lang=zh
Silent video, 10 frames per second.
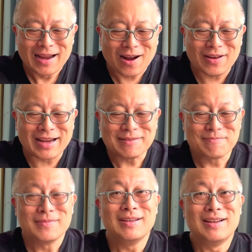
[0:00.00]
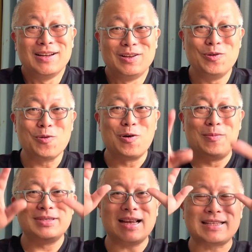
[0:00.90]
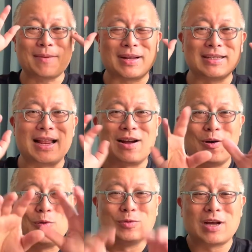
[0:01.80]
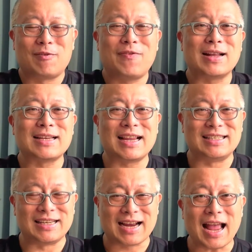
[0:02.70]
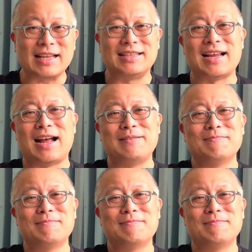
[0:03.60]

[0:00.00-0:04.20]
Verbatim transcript: 好嘞。如果我们现在再把这两个护照放在一起看一下，